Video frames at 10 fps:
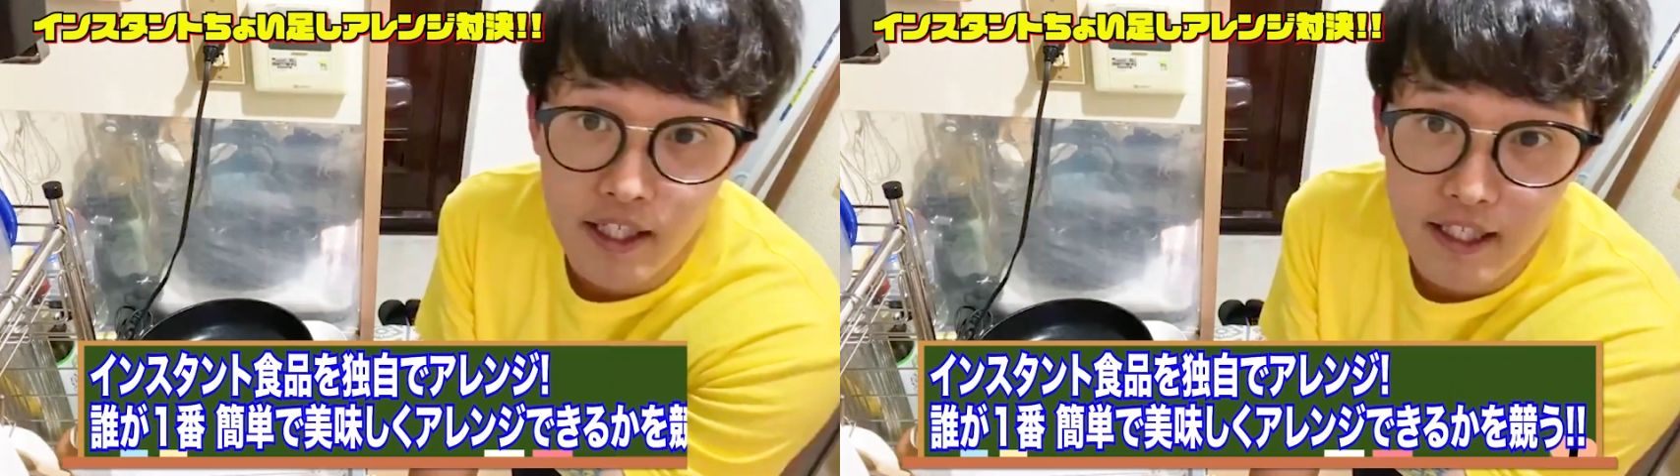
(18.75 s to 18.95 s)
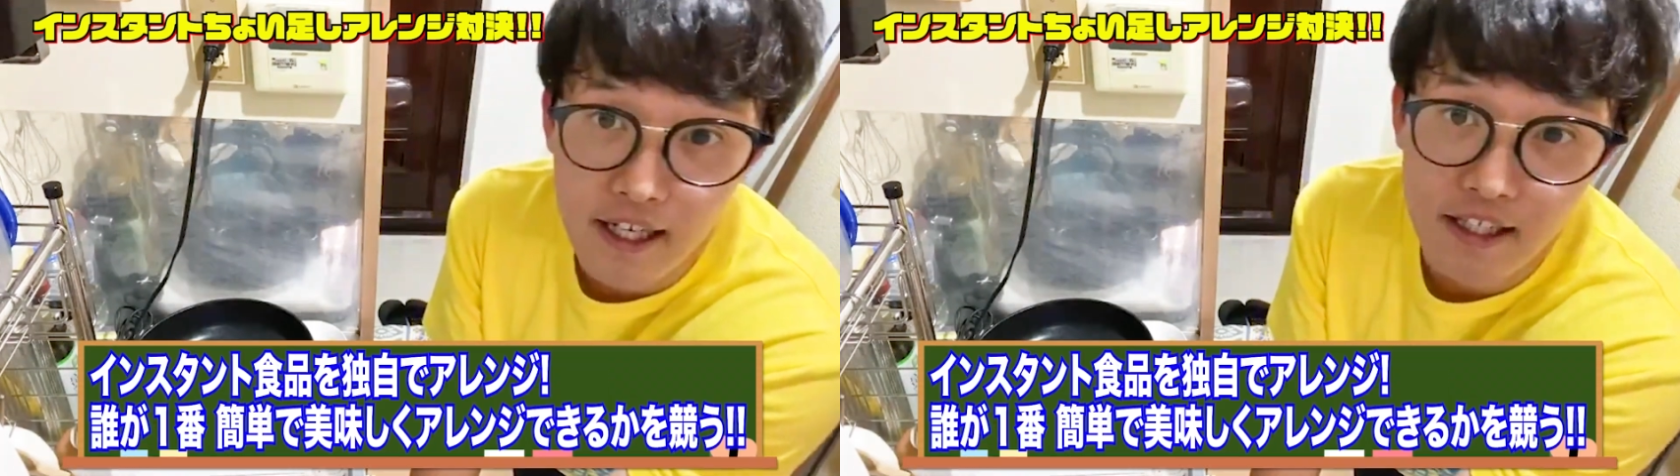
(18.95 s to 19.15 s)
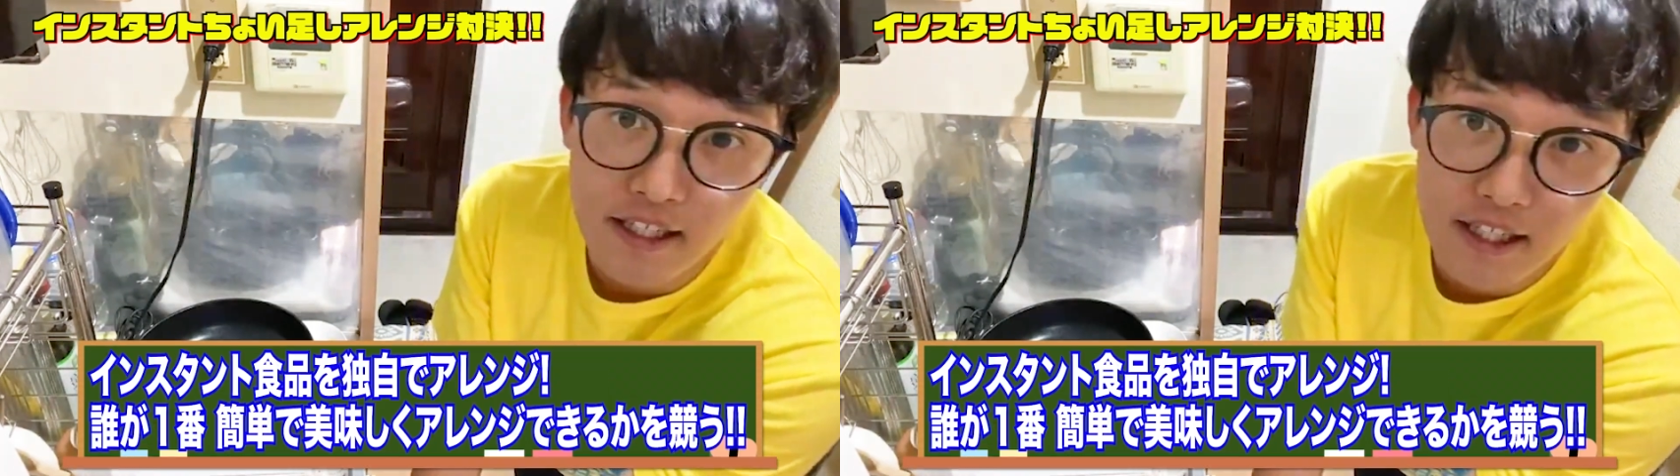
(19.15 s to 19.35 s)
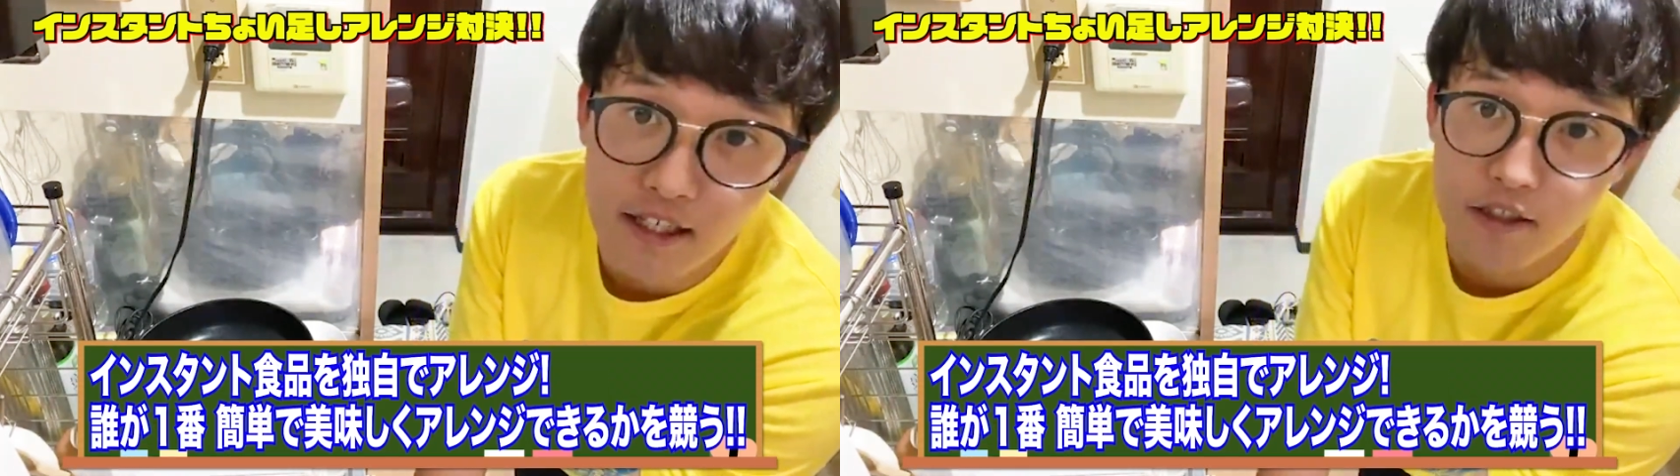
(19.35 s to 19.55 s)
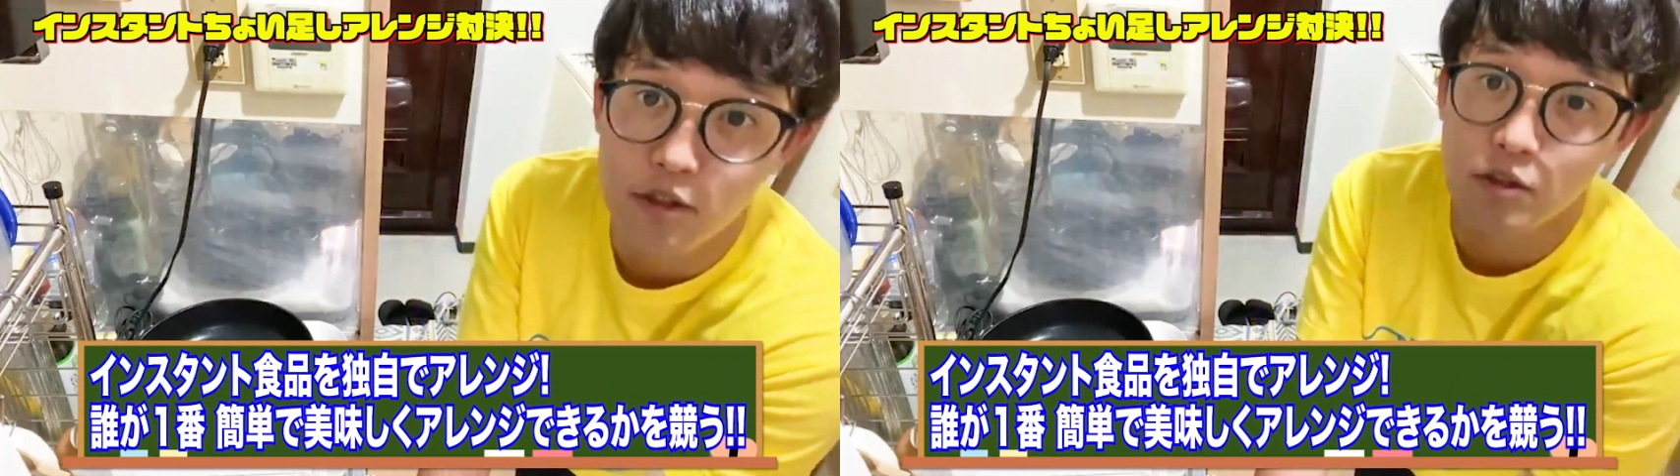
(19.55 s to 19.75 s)
第2
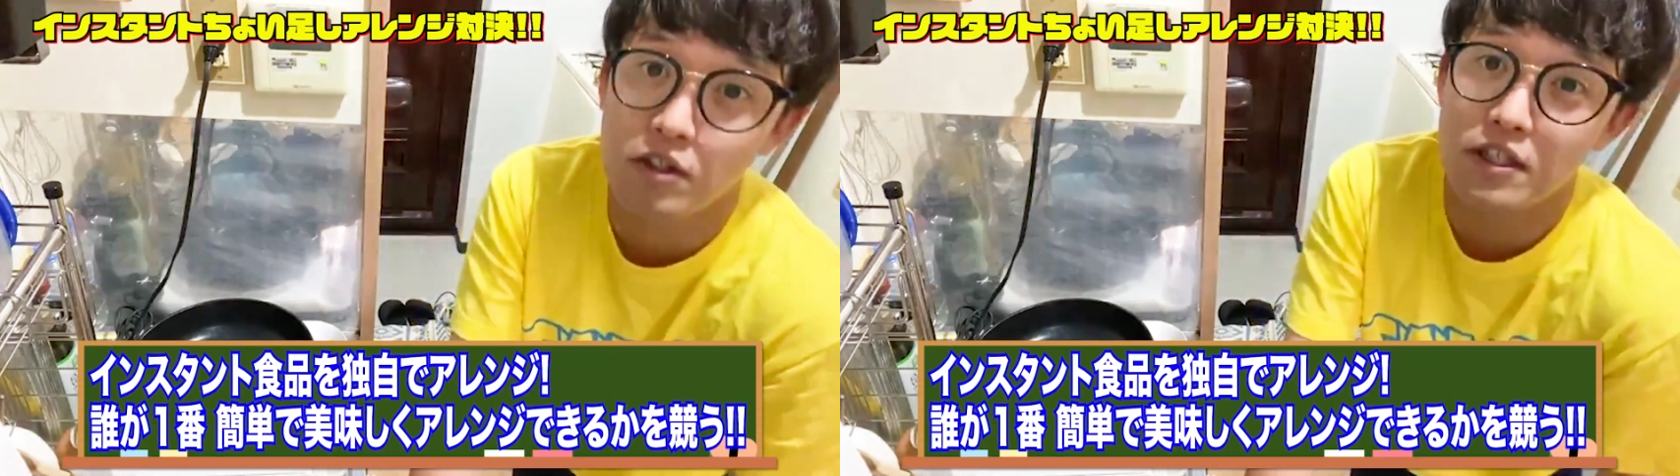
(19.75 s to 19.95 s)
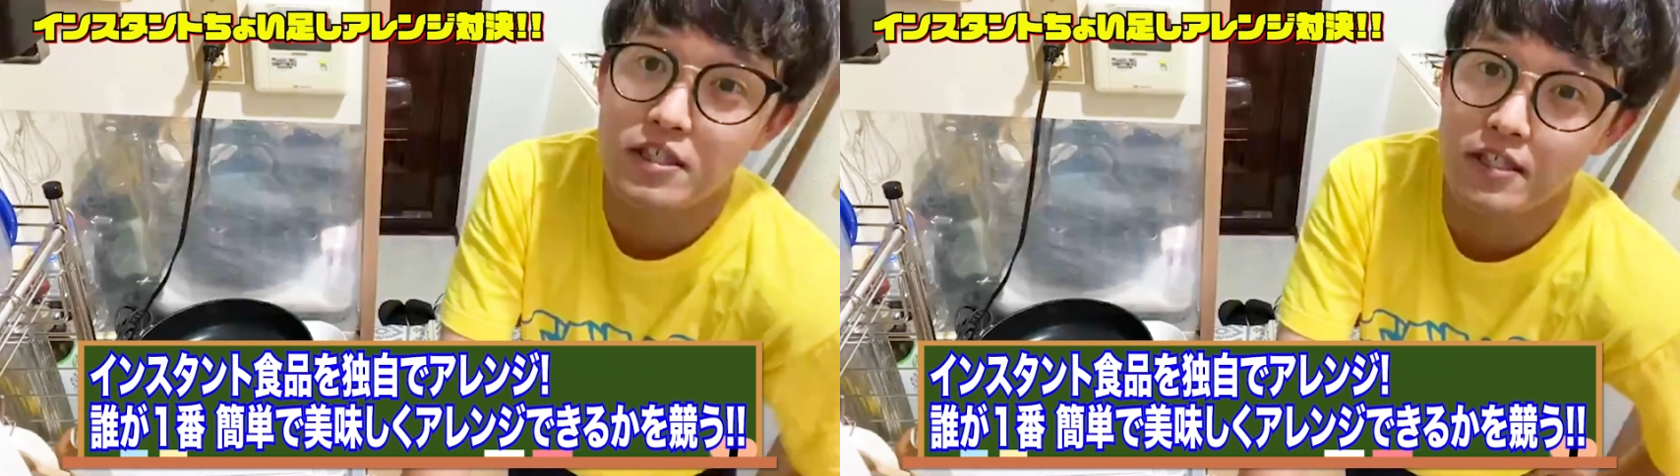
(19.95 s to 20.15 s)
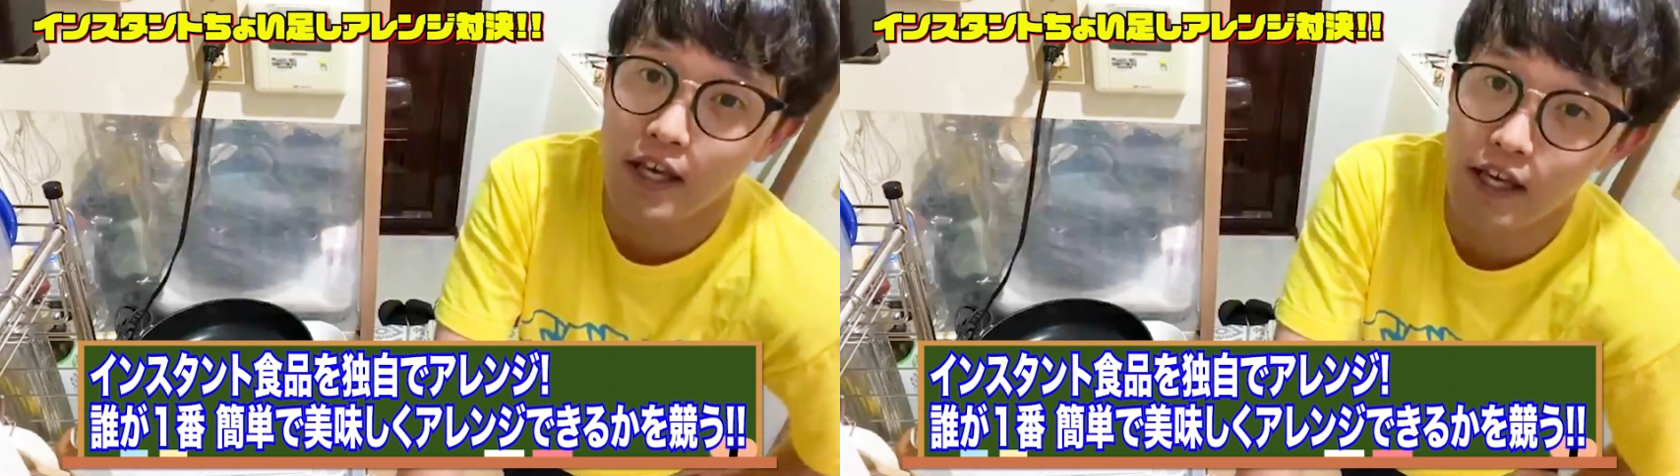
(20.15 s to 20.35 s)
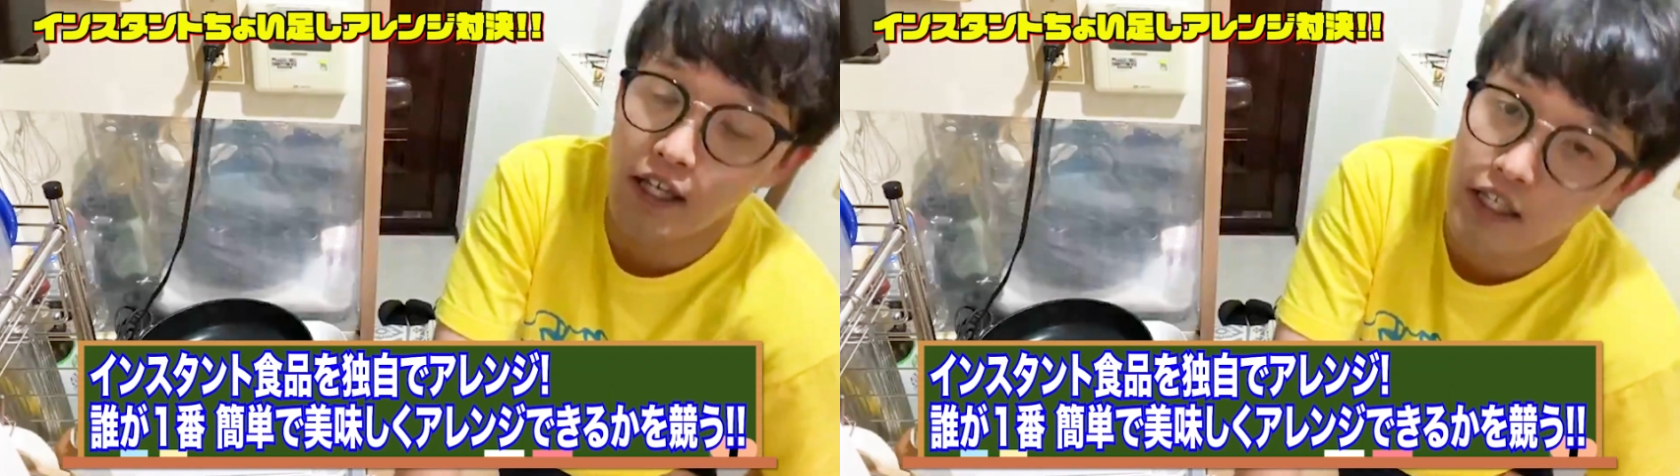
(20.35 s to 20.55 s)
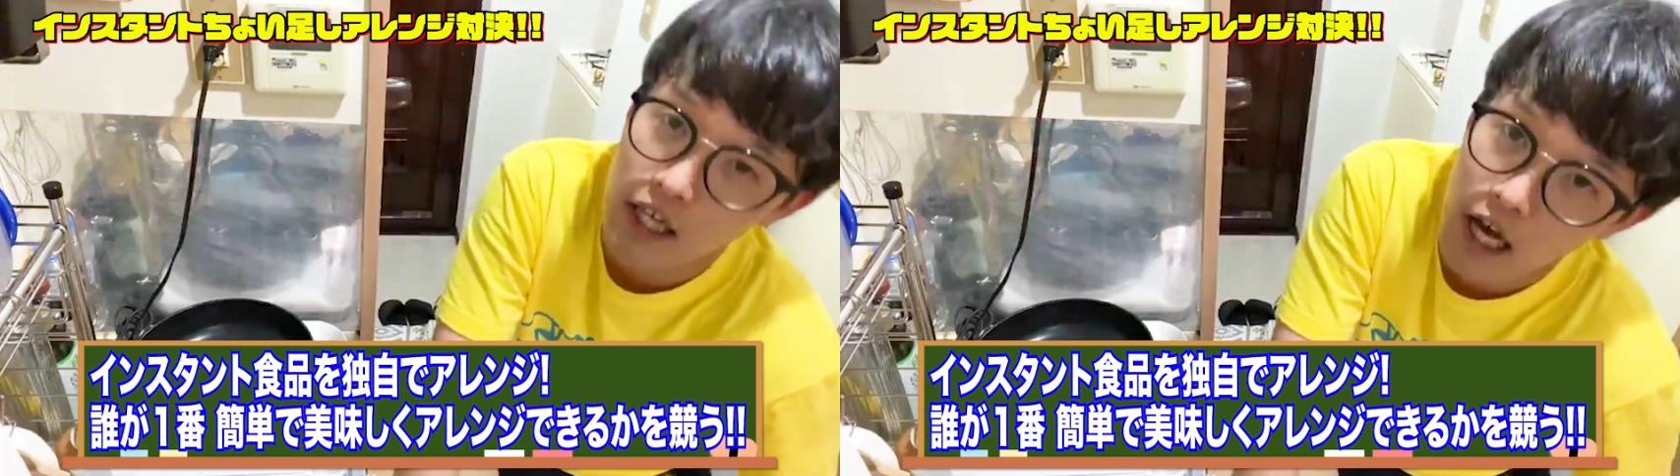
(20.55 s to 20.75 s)
弾ということでですね